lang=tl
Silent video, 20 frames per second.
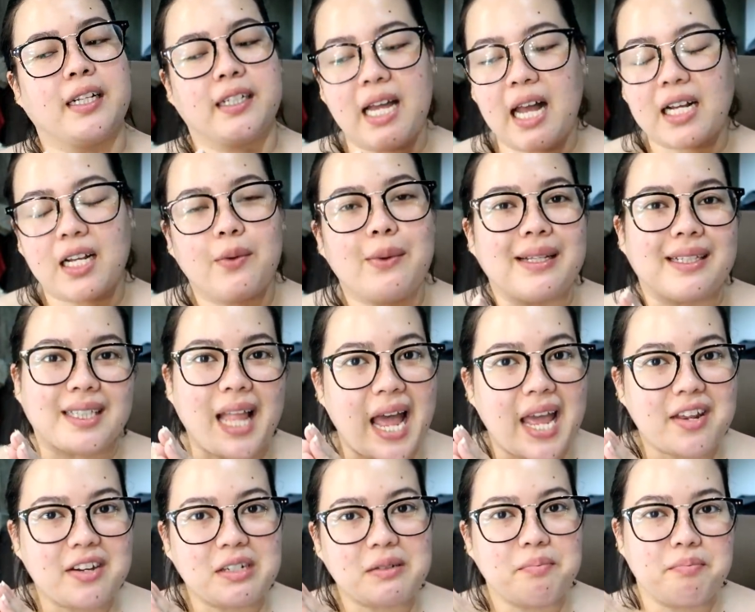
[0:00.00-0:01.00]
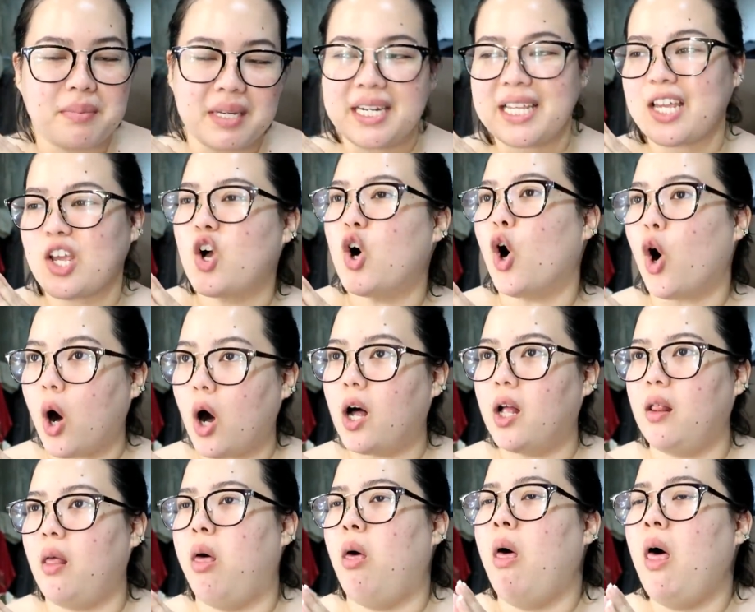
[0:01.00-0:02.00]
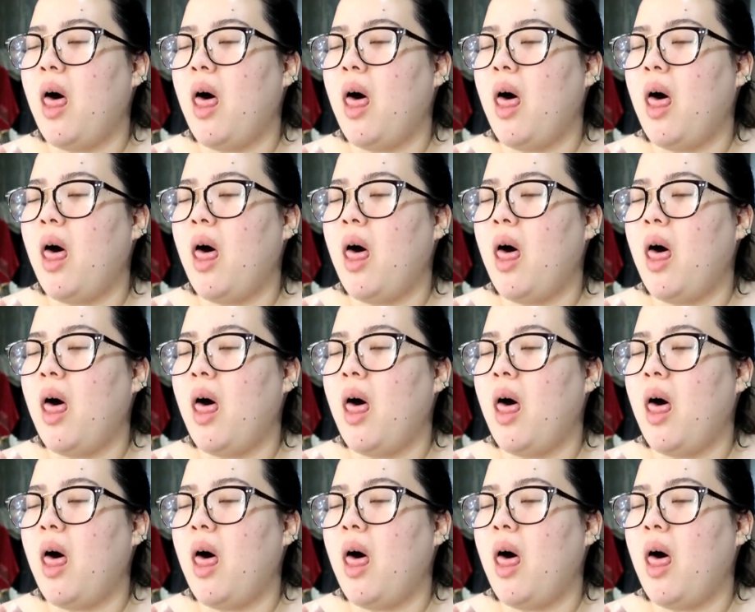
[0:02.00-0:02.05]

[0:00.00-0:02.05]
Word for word: gagawa tayo ng mini haul.